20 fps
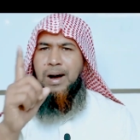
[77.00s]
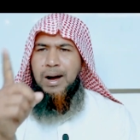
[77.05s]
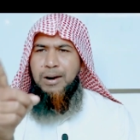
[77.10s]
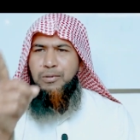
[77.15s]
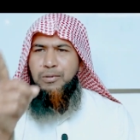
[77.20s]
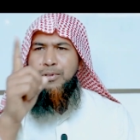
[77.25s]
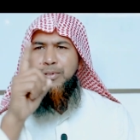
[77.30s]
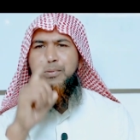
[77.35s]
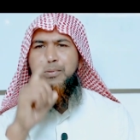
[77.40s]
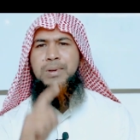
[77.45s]

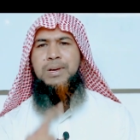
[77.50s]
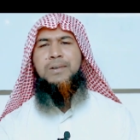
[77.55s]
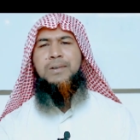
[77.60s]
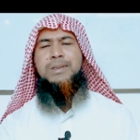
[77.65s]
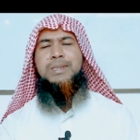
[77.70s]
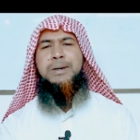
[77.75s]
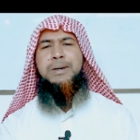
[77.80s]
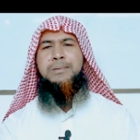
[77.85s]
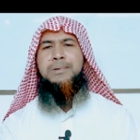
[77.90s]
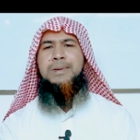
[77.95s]
আঙুল তুলে
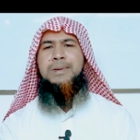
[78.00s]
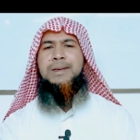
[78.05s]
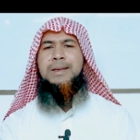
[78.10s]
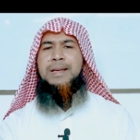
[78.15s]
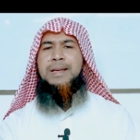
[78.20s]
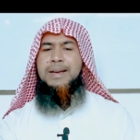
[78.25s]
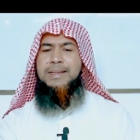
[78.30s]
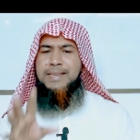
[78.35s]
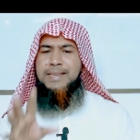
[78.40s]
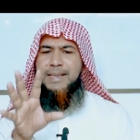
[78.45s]
কথা বলে
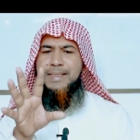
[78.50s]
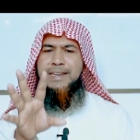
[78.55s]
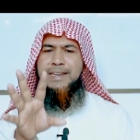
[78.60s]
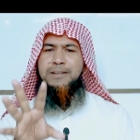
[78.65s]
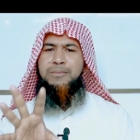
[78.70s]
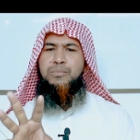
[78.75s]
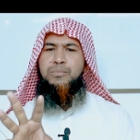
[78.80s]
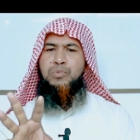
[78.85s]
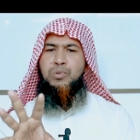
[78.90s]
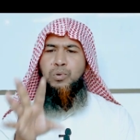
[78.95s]
তাদের
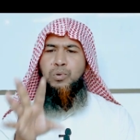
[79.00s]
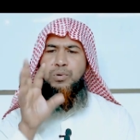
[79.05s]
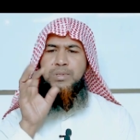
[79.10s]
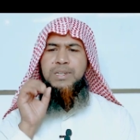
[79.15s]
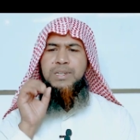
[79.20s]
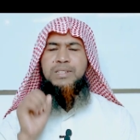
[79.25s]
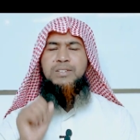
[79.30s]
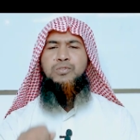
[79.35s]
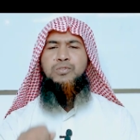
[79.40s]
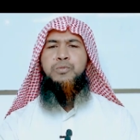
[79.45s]
মুখ
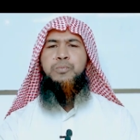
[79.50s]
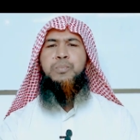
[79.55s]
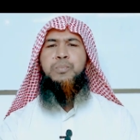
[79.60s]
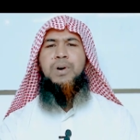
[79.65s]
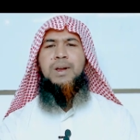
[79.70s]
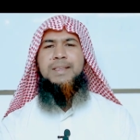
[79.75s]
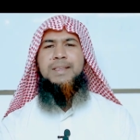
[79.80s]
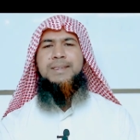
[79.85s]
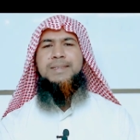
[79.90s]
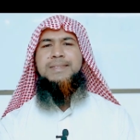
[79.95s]
যদি চুপ
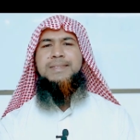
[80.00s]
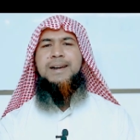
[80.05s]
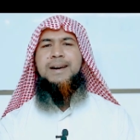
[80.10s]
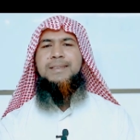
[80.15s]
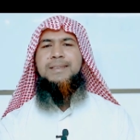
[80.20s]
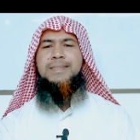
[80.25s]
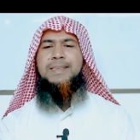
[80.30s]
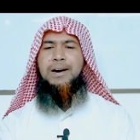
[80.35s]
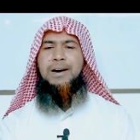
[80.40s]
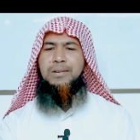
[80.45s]
করাতে
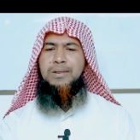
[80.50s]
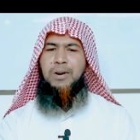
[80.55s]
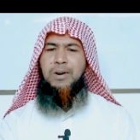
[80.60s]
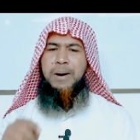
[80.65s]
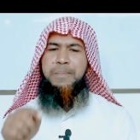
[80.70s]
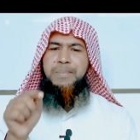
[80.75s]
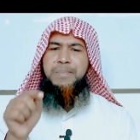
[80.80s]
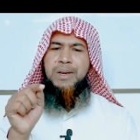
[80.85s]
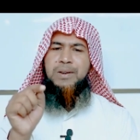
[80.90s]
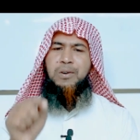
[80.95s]
চান তাহলে
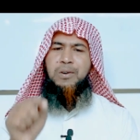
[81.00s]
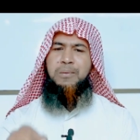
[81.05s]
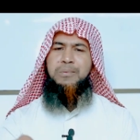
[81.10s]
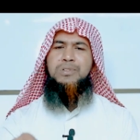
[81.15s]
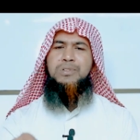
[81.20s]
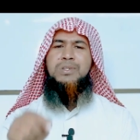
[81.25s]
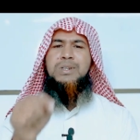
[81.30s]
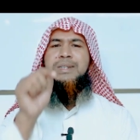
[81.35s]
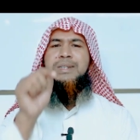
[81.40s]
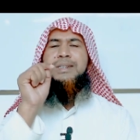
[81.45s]
আপনাকে
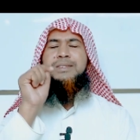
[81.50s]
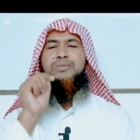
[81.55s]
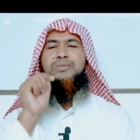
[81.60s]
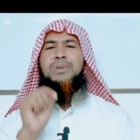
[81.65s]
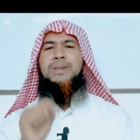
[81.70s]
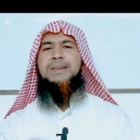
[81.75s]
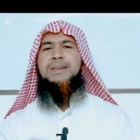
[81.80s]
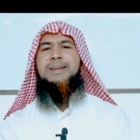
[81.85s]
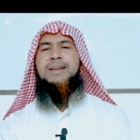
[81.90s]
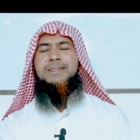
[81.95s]
অবশ্যই এই
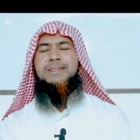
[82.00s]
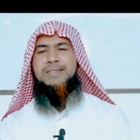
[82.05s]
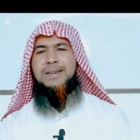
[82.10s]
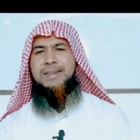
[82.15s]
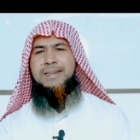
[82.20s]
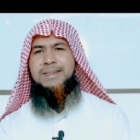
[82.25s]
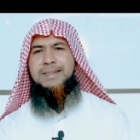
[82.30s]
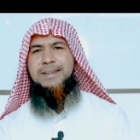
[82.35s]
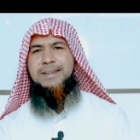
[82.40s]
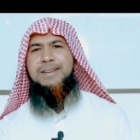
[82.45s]
নেনা
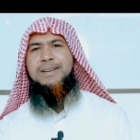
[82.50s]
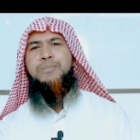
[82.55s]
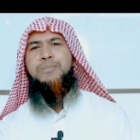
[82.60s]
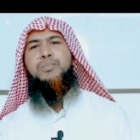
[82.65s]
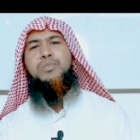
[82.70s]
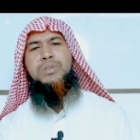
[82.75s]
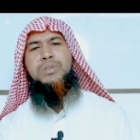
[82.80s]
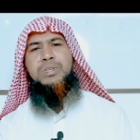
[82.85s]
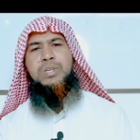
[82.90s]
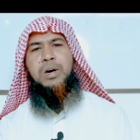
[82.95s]
চাই
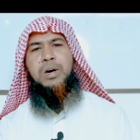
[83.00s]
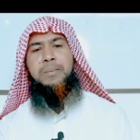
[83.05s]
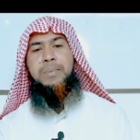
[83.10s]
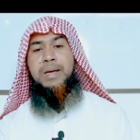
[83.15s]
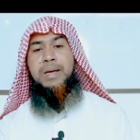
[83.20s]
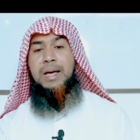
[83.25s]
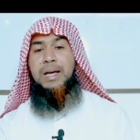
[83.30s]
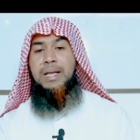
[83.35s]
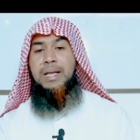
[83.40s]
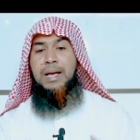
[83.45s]
পড়তে হবে
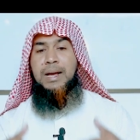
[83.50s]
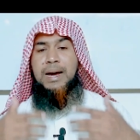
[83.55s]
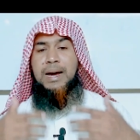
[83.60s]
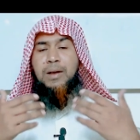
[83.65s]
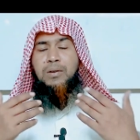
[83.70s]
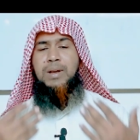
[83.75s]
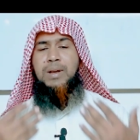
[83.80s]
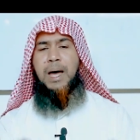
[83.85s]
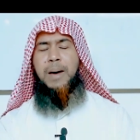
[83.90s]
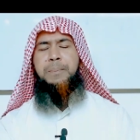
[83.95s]

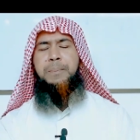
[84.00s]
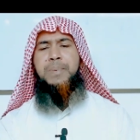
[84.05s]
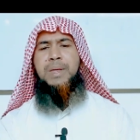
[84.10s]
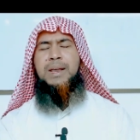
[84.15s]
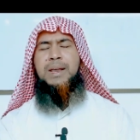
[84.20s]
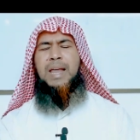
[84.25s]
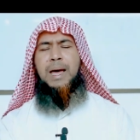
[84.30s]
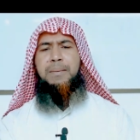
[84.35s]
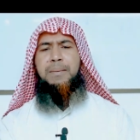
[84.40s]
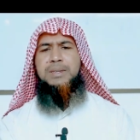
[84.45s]
কারণ
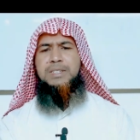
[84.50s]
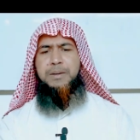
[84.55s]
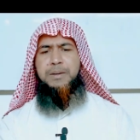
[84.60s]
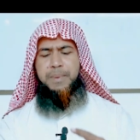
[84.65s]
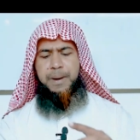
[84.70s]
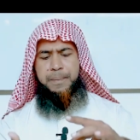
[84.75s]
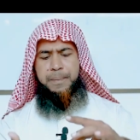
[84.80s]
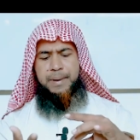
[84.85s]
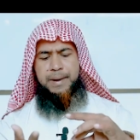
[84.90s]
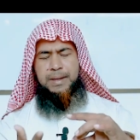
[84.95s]
আপনার নামাজের
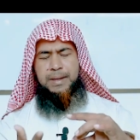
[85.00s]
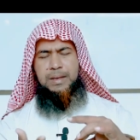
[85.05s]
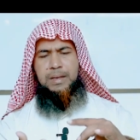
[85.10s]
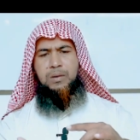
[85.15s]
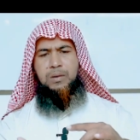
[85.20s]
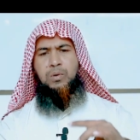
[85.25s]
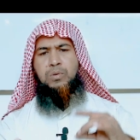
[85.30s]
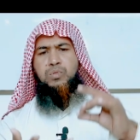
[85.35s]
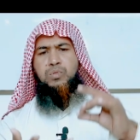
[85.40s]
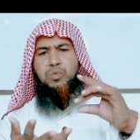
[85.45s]
ব্যাপারে
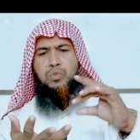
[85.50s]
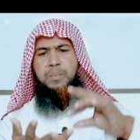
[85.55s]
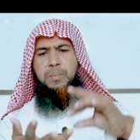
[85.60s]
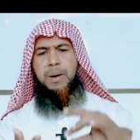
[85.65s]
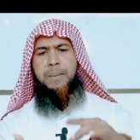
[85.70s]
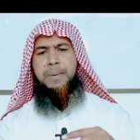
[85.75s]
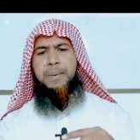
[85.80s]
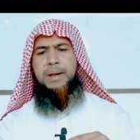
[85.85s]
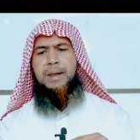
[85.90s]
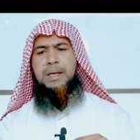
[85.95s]
অজুর
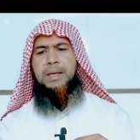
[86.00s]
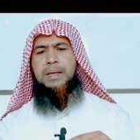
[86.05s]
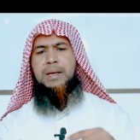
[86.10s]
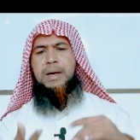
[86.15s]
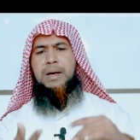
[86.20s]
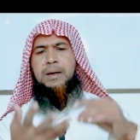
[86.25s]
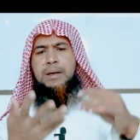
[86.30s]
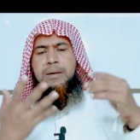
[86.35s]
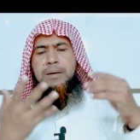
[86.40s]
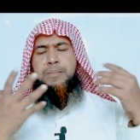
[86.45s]
ব্যাপারে
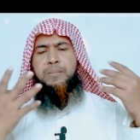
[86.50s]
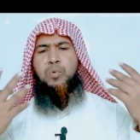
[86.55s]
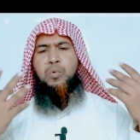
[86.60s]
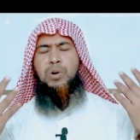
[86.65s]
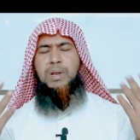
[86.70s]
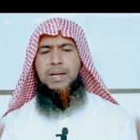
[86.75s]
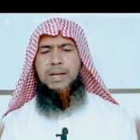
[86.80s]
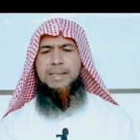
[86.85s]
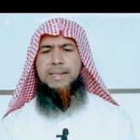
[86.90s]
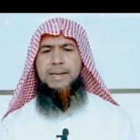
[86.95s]

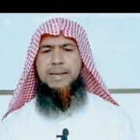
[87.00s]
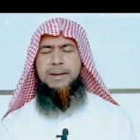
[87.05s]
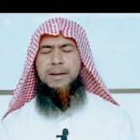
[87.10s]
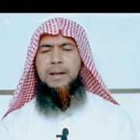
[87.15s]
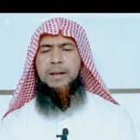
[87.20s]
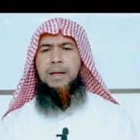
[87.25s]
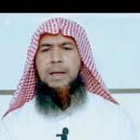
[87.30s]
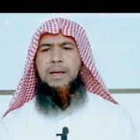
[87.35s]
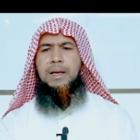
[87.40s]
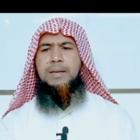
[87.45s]
মহিলাদের
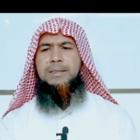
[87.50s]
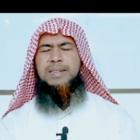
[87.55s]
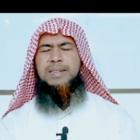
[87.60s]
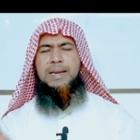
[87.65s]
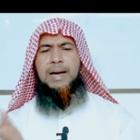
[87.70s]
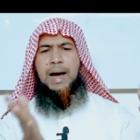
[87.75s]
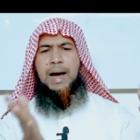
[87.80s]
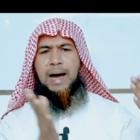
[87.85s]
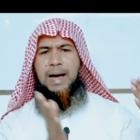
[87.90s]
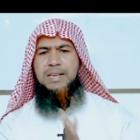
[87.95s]
যে
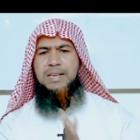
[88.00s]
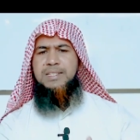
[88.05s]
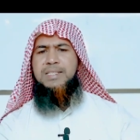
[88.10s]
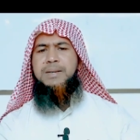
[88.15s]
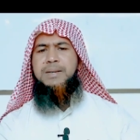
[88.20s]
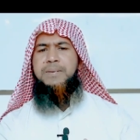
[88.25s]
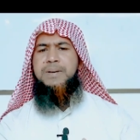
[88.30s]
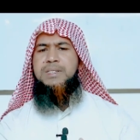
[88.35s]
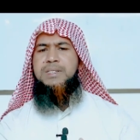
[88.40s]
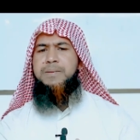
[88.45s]
হায়স
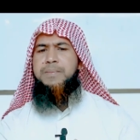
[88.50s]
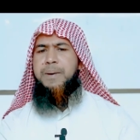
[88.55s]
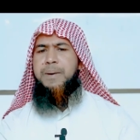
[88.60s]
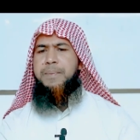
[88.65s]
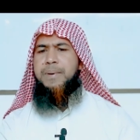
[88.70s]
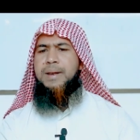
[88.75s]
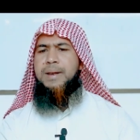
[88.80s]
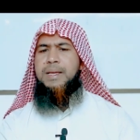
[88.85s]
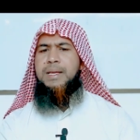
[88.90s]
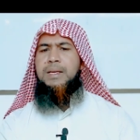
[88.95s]
নেফাসের
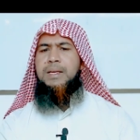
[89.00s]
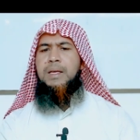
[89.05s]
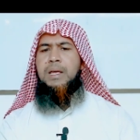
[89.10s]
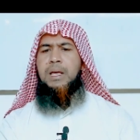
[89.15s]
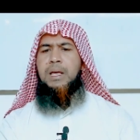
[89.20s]
ব্যাপারে